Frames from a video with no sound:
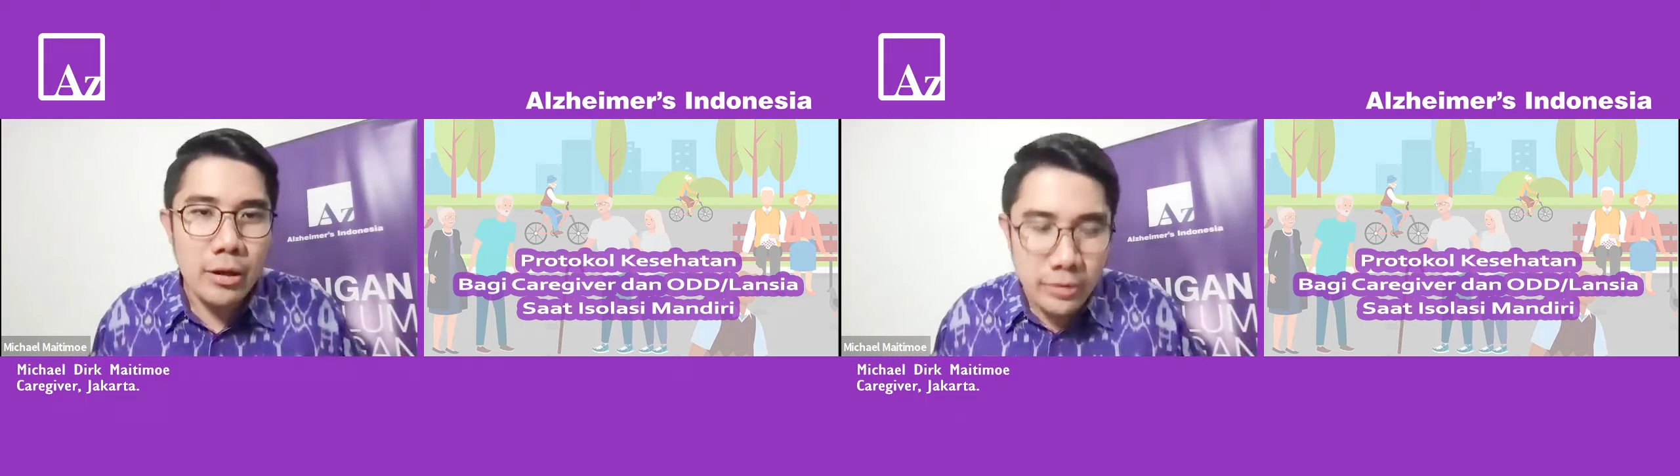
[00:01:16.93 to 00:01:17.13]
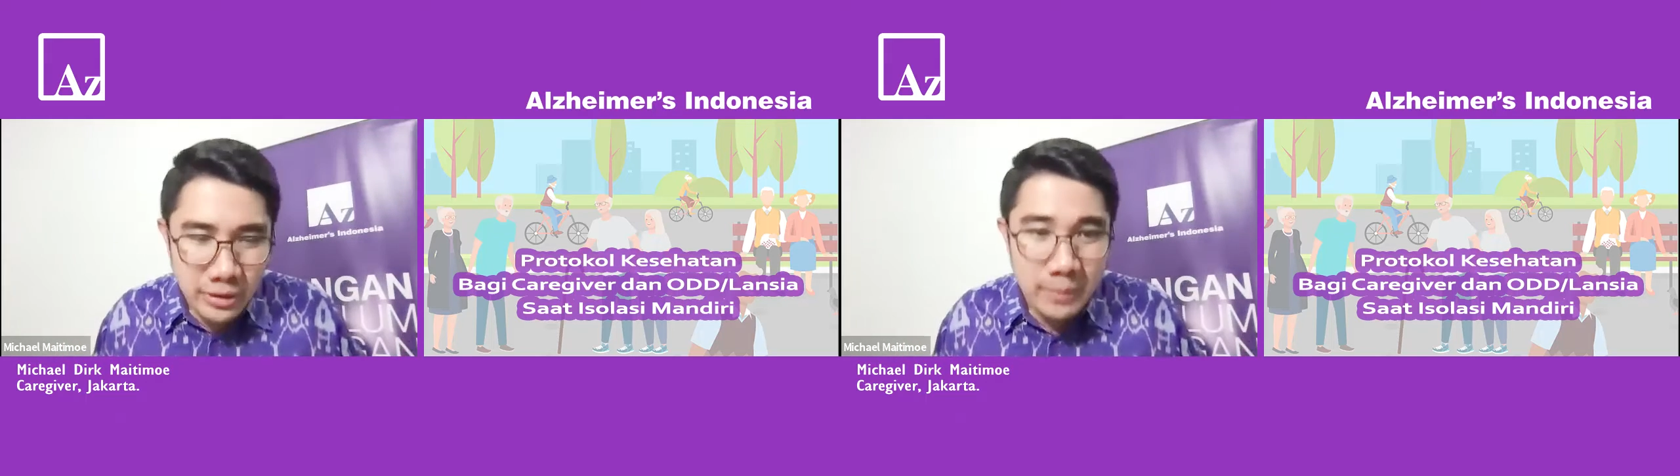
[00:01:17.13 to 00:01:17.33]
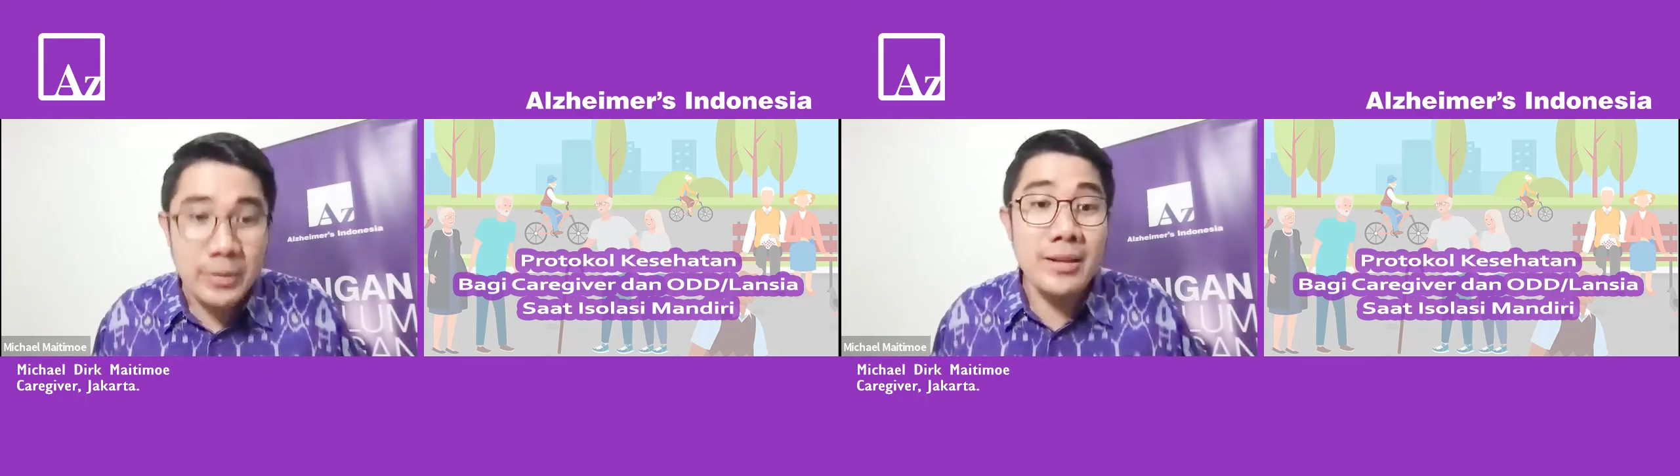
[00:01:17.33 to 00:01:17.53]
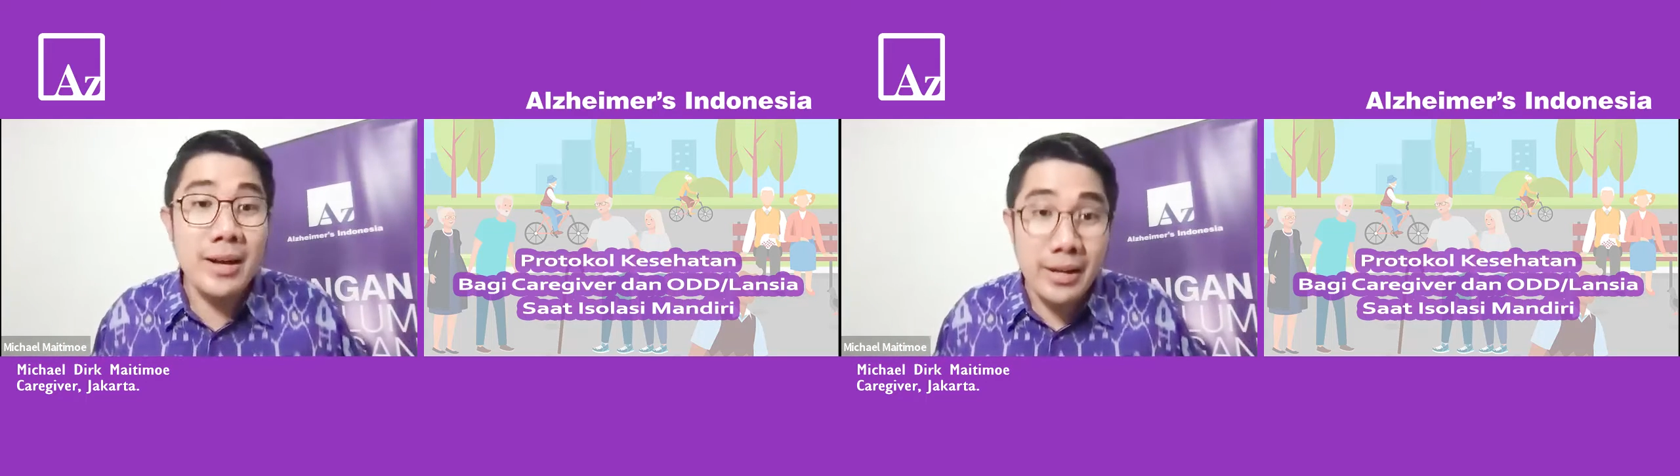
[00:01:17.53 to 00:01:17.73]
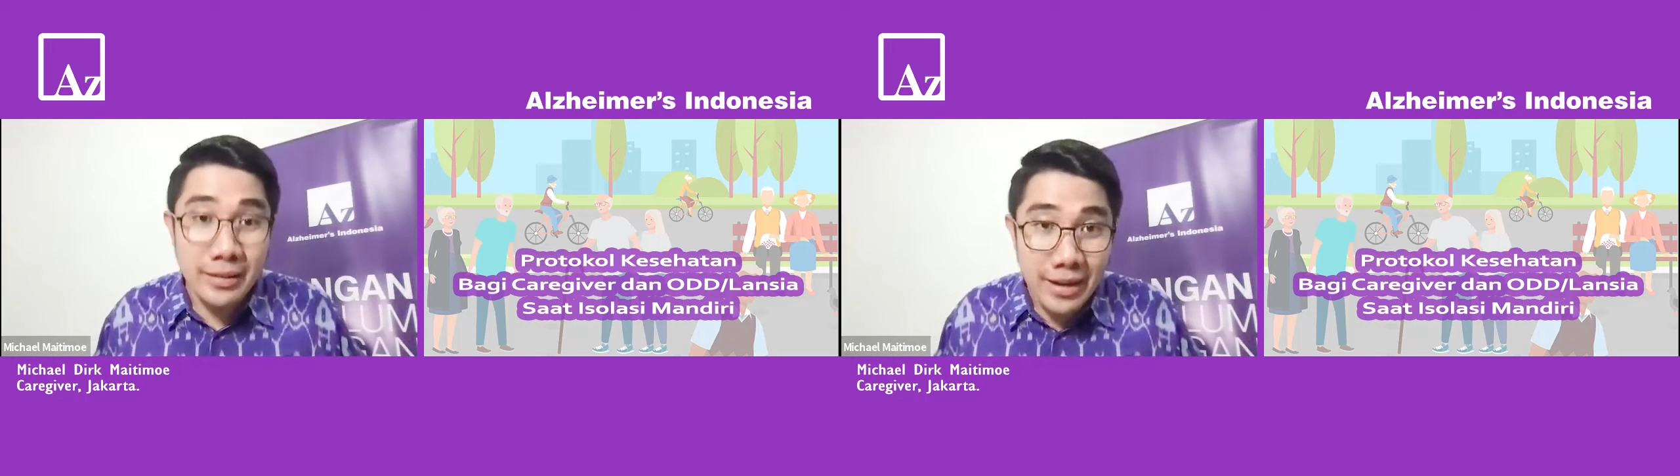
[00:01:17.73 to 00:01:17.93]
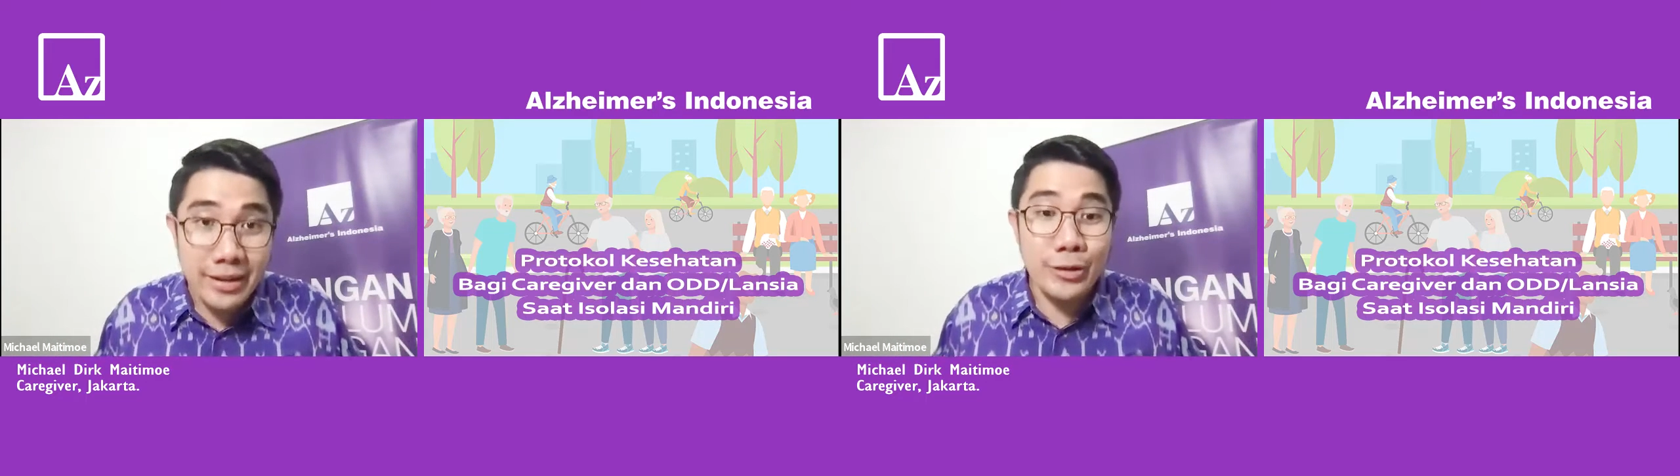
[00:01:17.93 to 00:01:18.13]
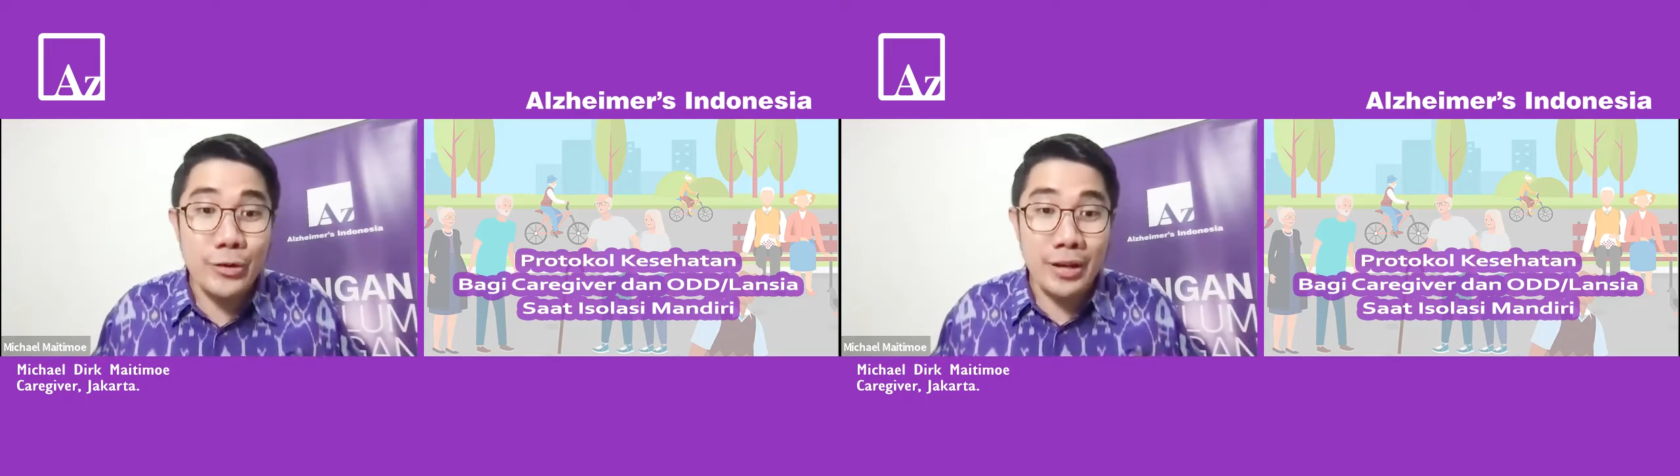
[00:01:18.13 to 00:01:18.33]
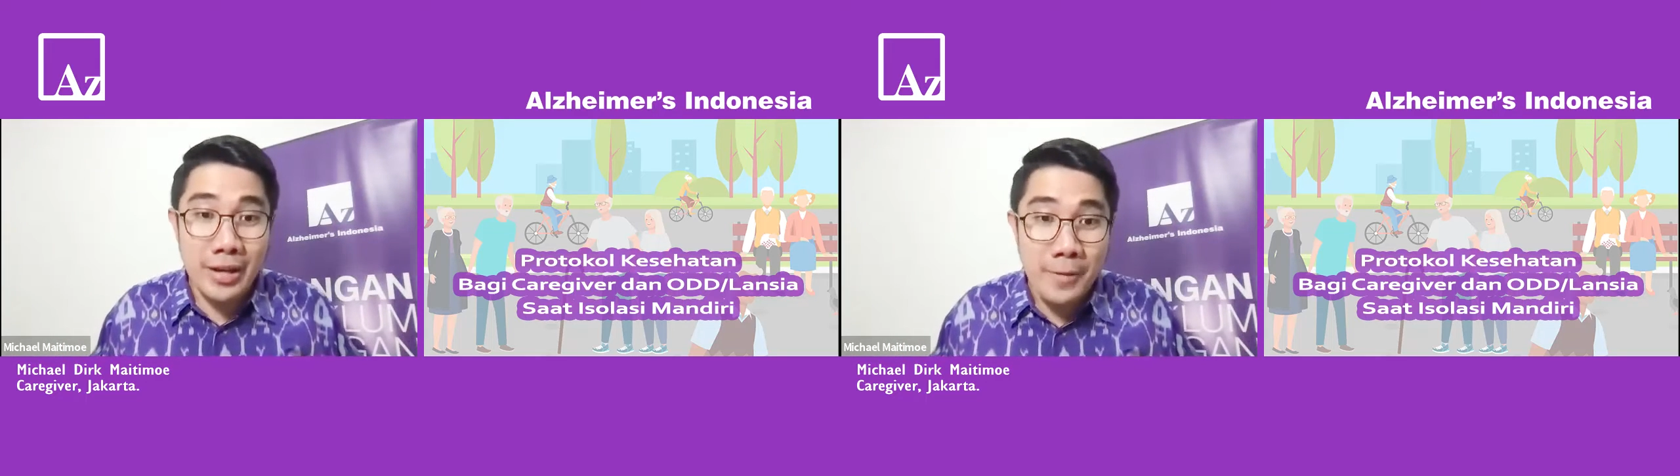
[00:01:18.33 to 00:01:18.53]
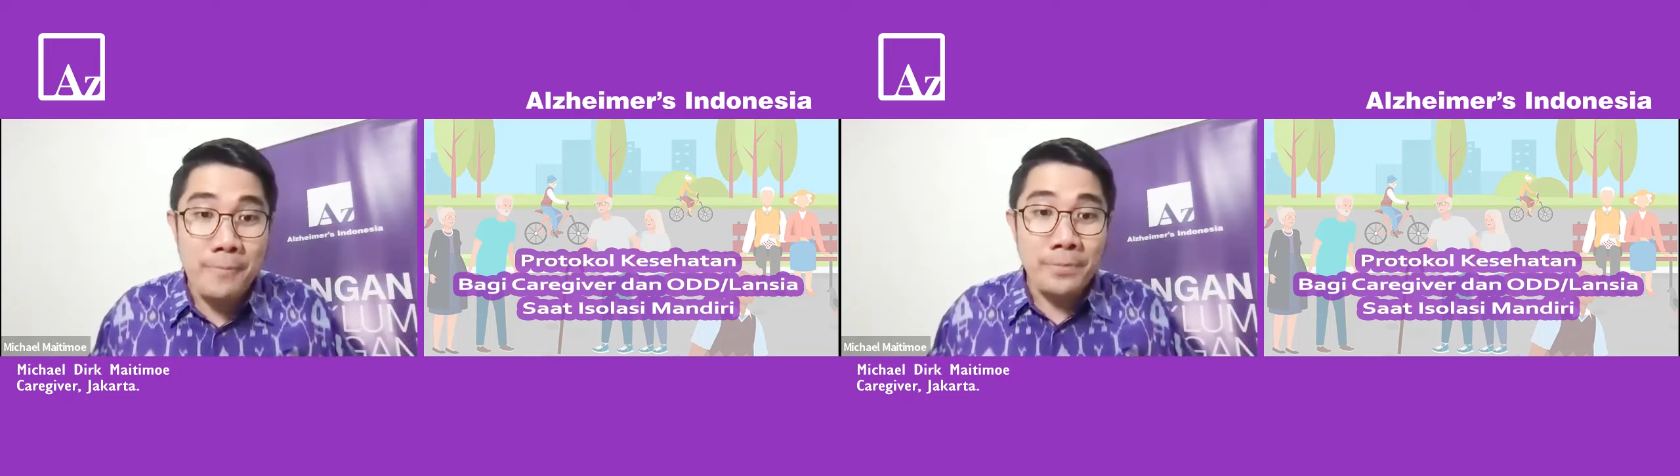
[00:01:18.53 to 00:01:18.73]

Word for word: harus tetap dijalankan ya dok ya.